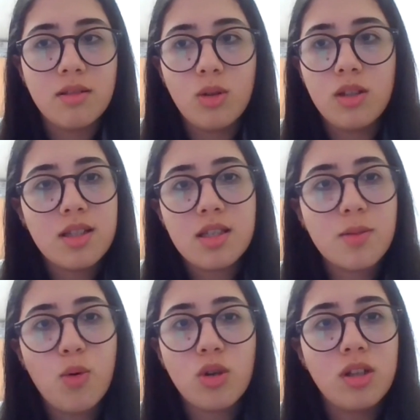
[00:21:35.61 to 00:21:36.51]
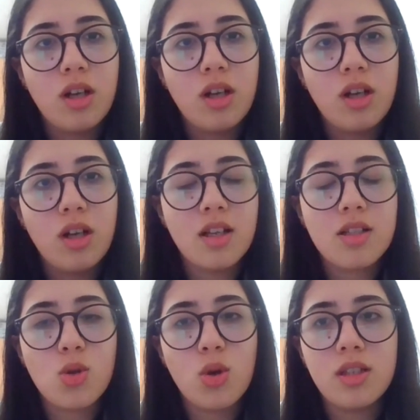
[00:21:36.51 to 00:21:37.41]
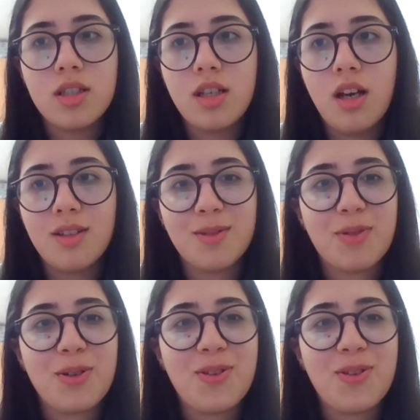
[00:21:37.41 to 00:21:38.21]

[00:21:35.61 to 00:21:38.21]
Öyle spor dalları falan söyledik yani